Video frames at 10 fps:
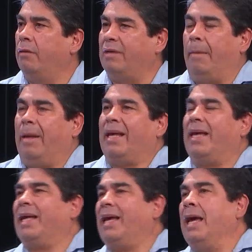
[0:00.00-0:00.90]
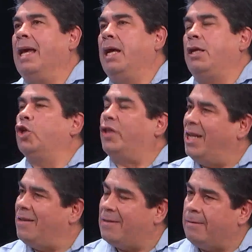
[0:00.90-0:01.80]
O sea, es, que no
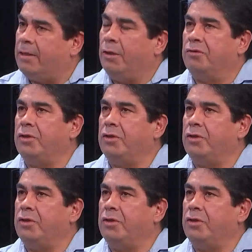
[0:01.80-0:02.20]
tiene sentido,